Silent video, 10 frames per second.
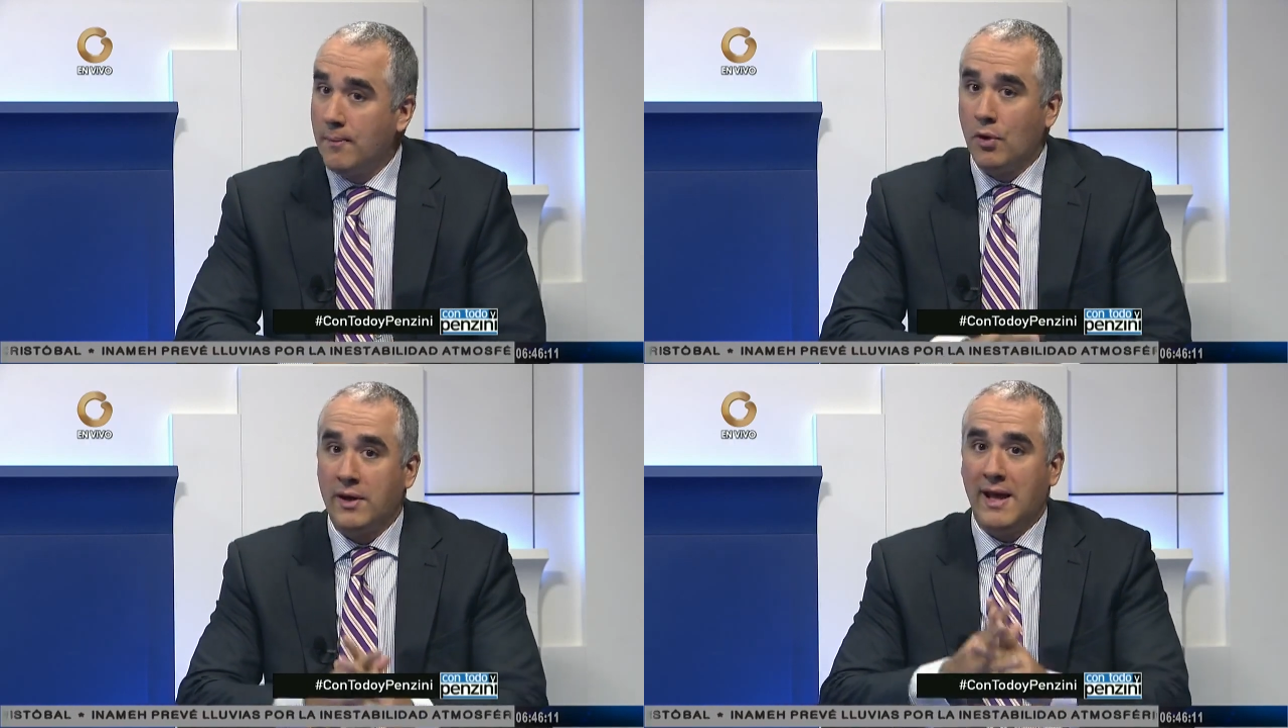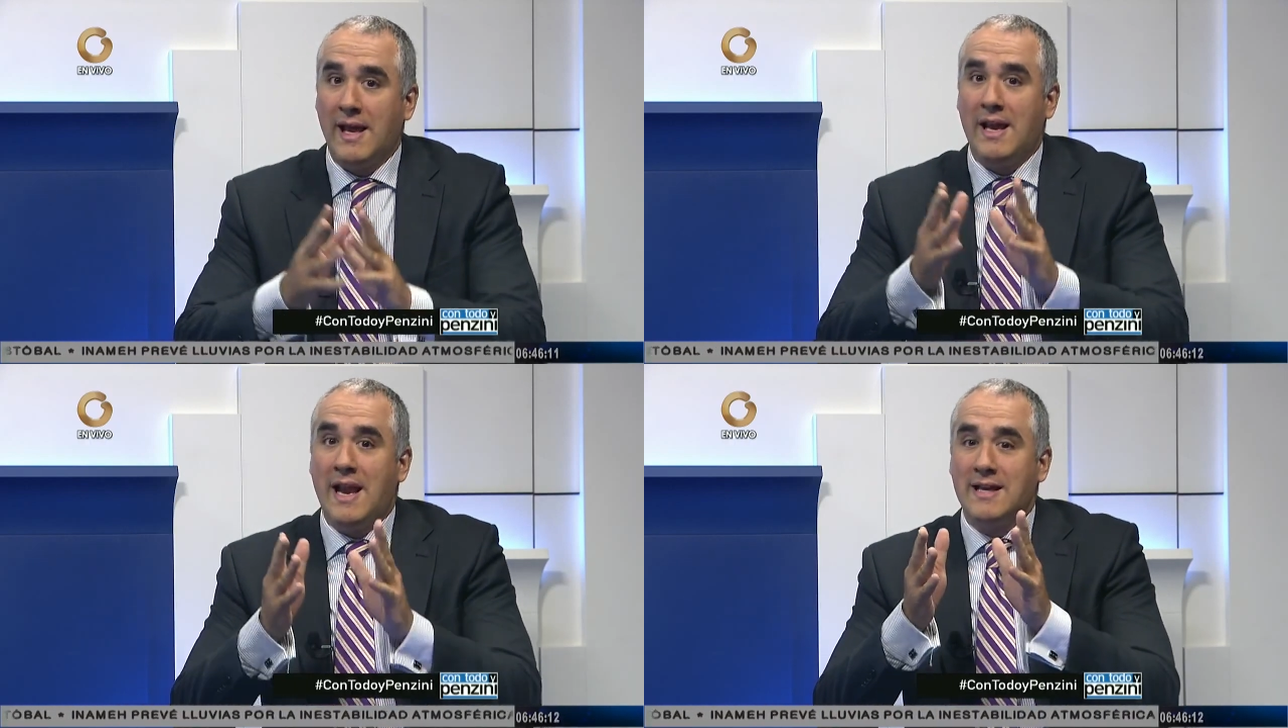
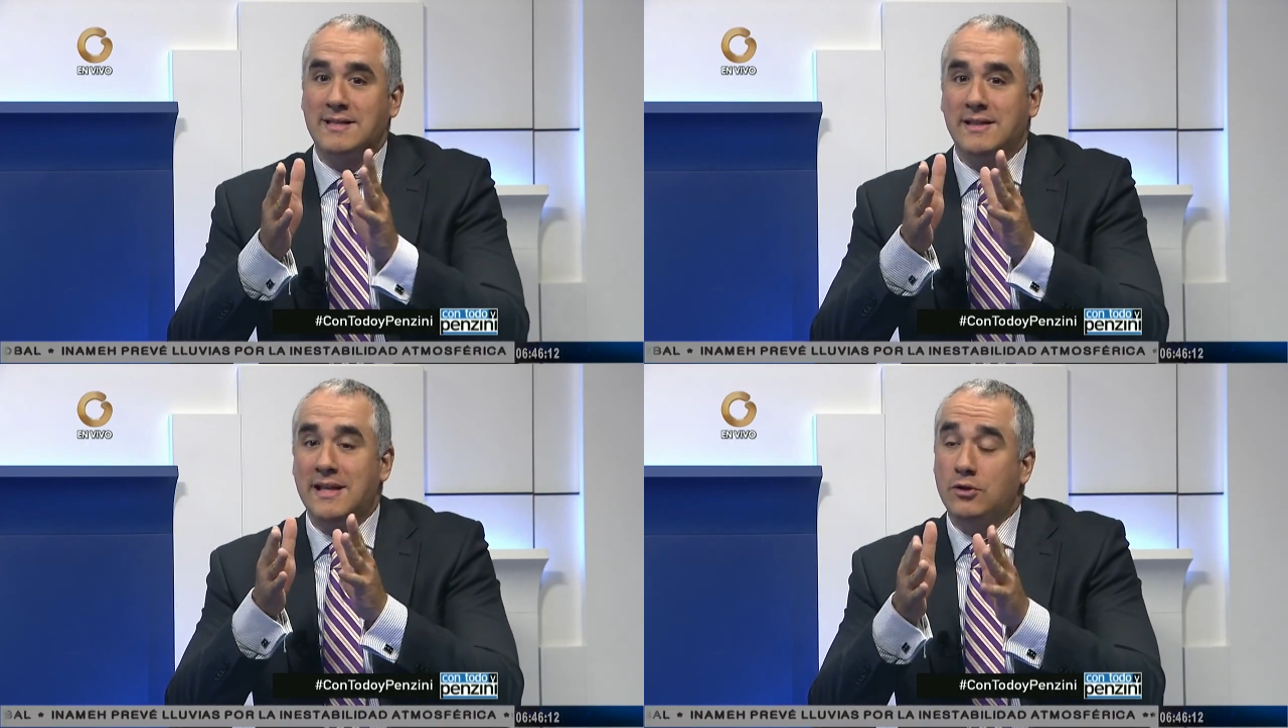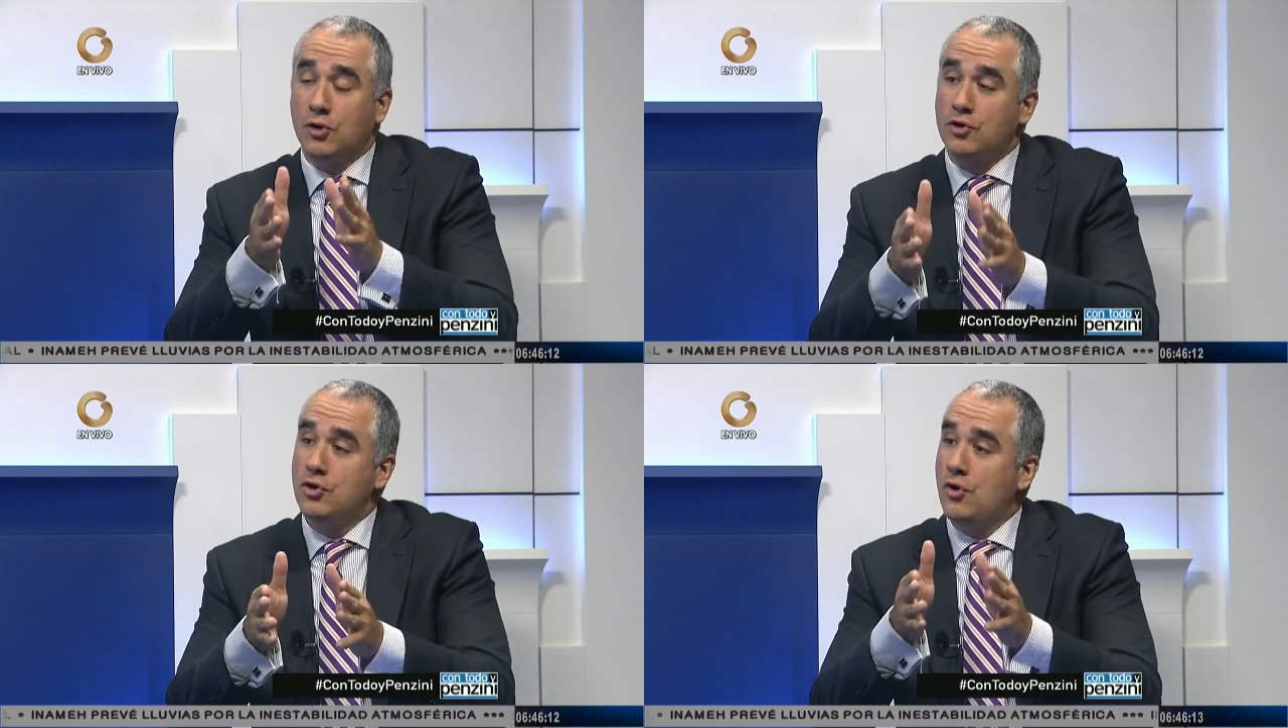porque las
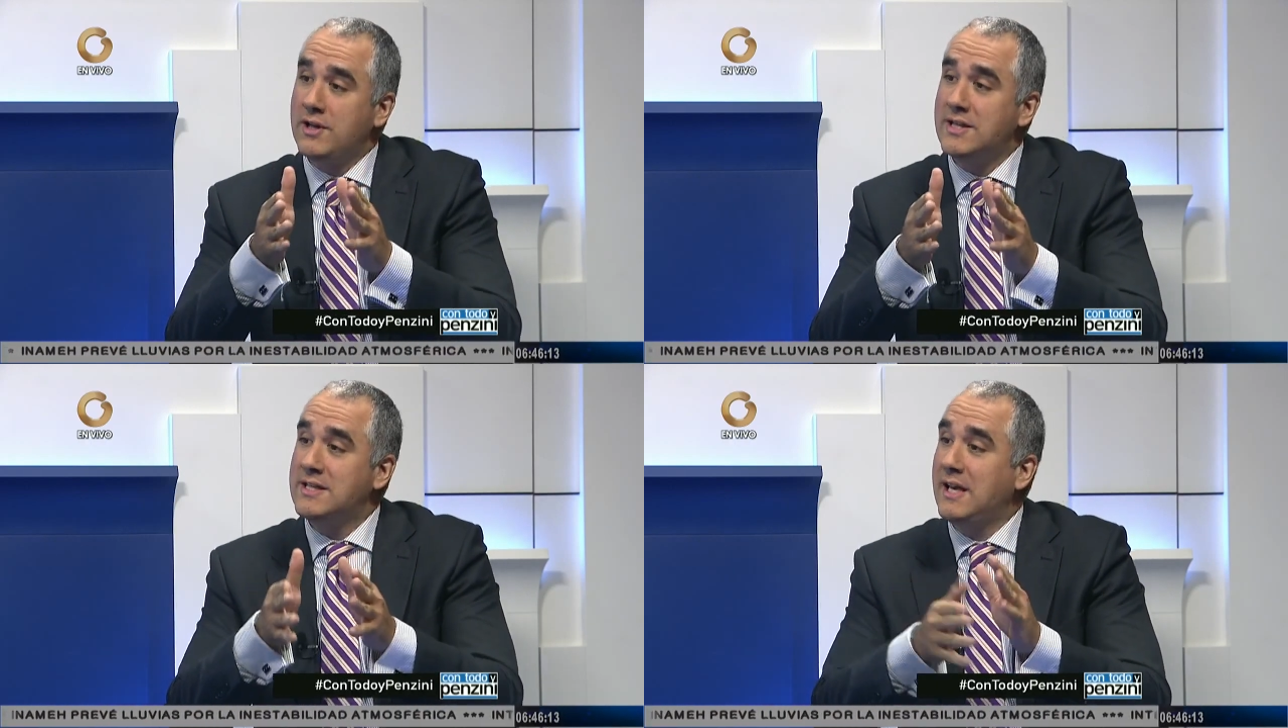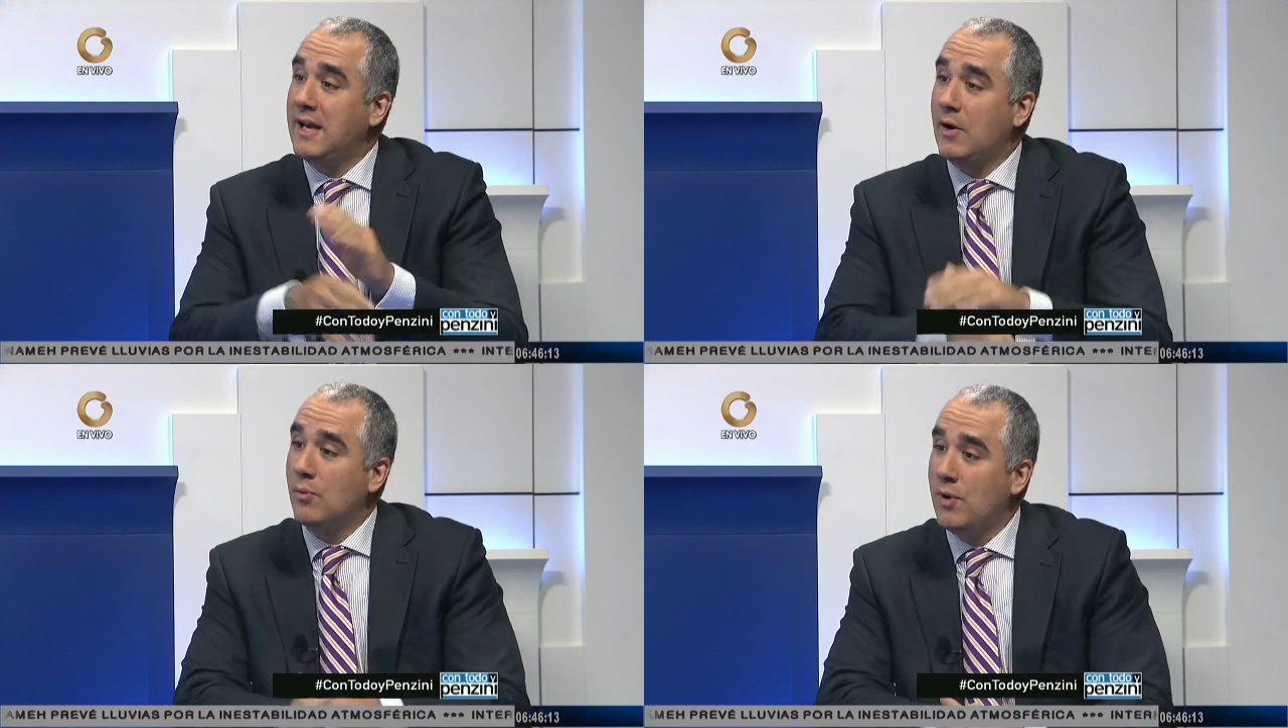distorsiones se
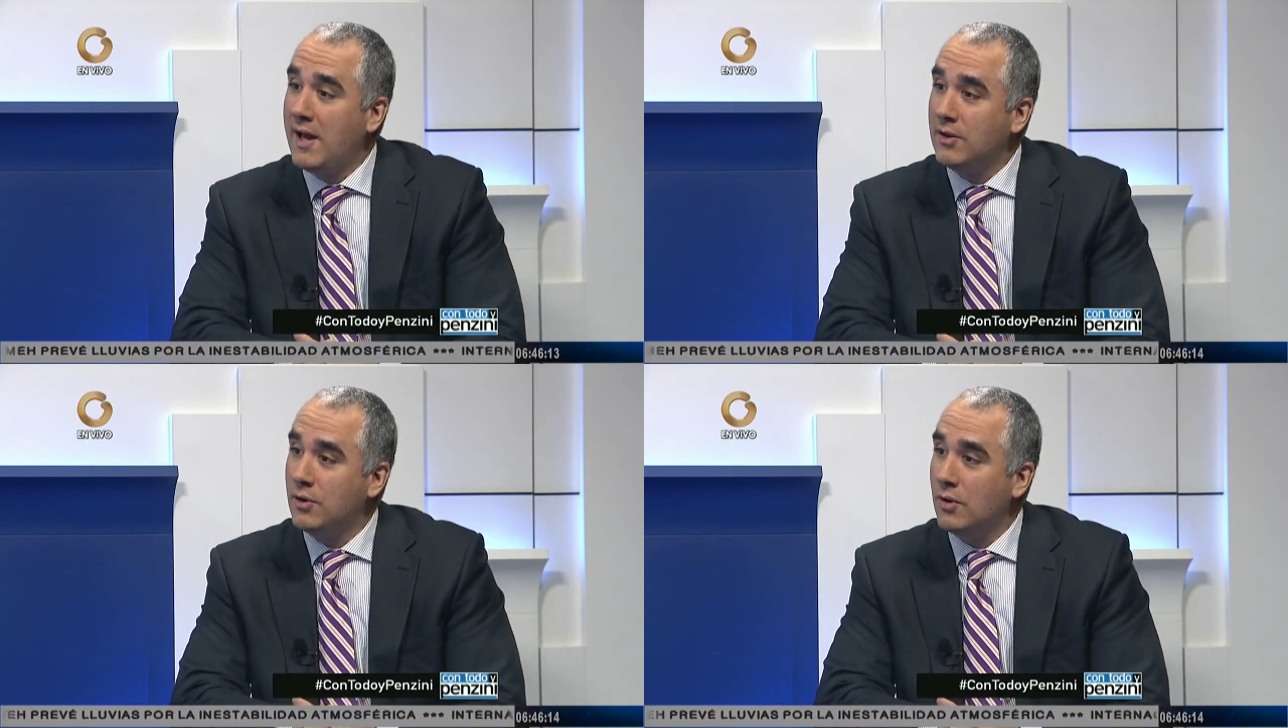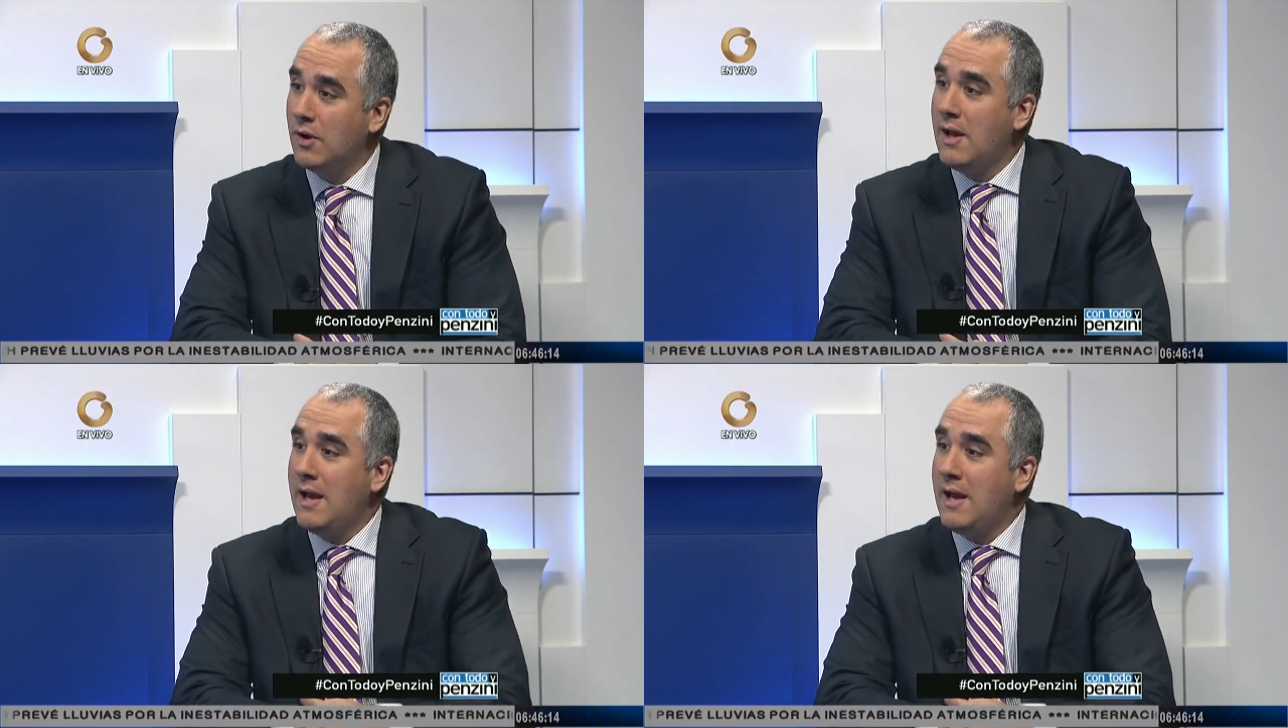siguen acumulando,